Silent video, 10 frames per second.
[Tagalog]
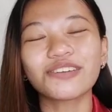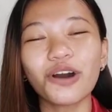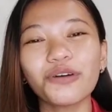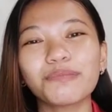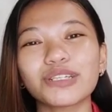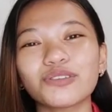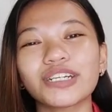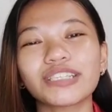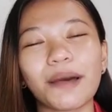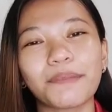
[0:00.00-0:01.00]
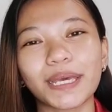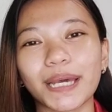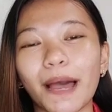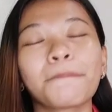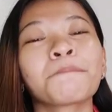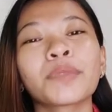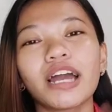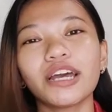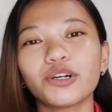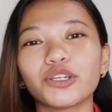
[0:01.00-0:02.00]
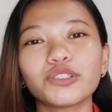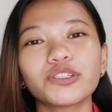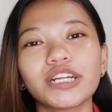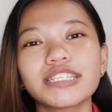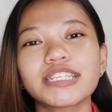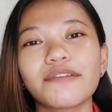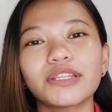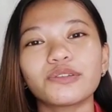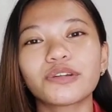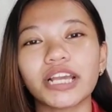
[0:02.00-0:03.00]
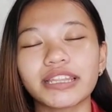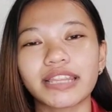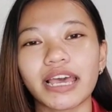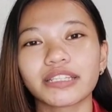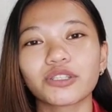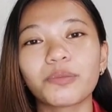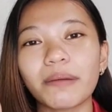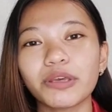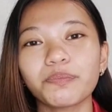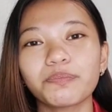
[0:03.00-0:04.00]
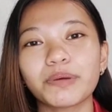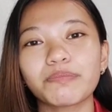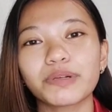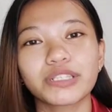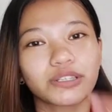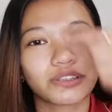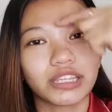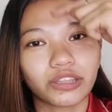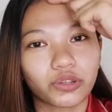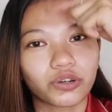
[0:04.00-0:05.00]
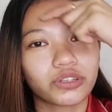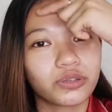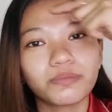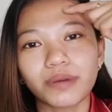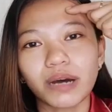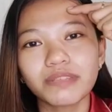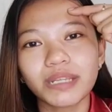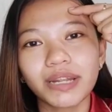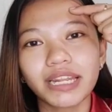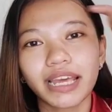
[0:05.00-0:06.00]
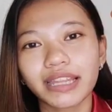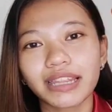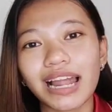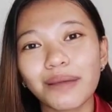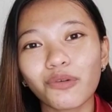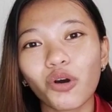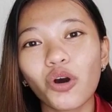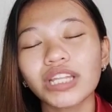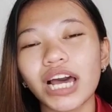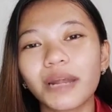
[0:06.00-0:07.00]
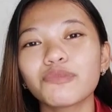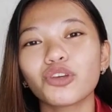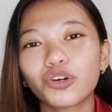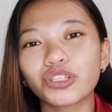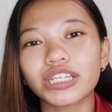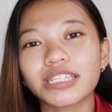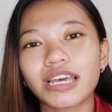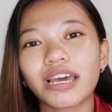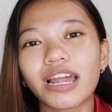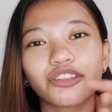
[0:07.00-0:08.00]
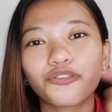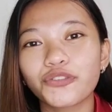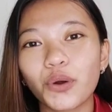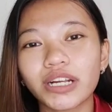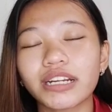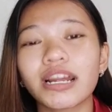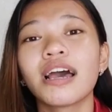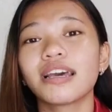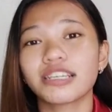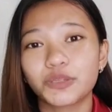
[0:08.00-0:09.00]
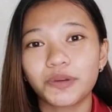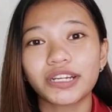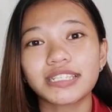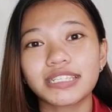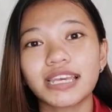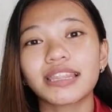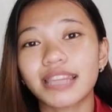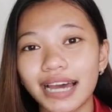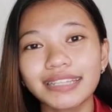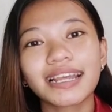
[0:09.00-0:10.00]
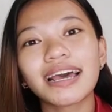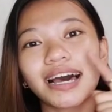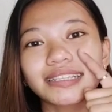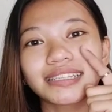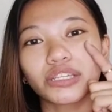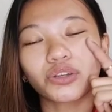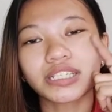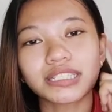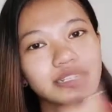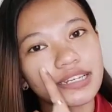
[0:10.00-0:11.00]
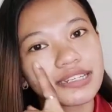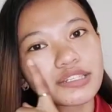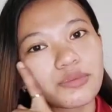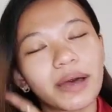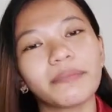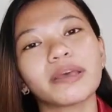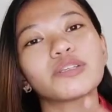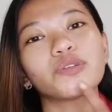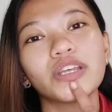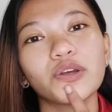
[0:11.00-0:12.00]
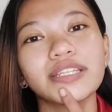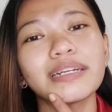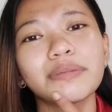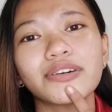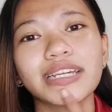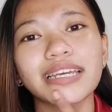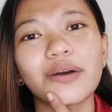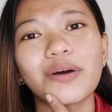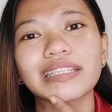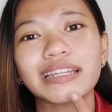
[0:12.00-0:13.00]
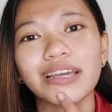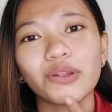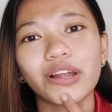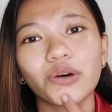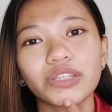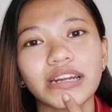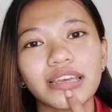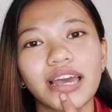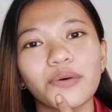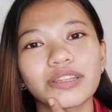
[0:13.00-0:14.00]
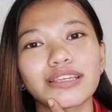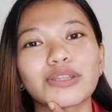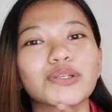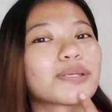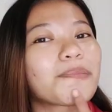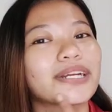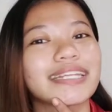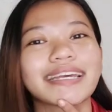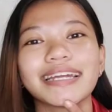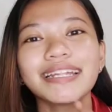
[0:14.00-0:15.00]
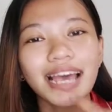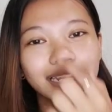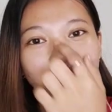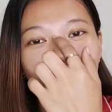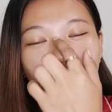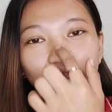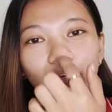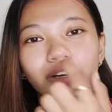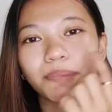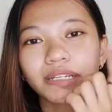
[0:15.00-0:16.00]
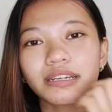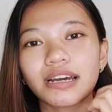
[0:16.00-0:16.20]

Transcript: so, going back to our topic nga, ayun, nung grade 7 to grade 10, dumami yung pimples ko dito. Yung bumps na maliliit. Alam ko na alam nyo yon kasi a lot of you are experiencing that. At dito rin sa cheeks dumami. So dito, hindi naman ako tagyawatin. Ngayon lang ako tinagyawat dito sa part na yan. Saka dito, pag